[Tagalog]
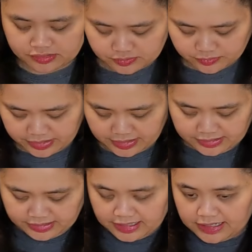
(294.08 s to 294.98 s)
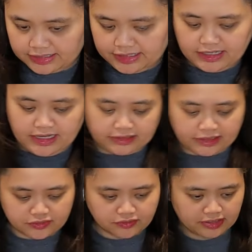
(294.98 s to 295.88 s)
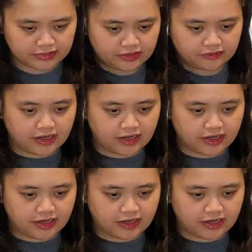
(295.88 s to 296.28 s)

So, ayan, ilalagay na natin yung ating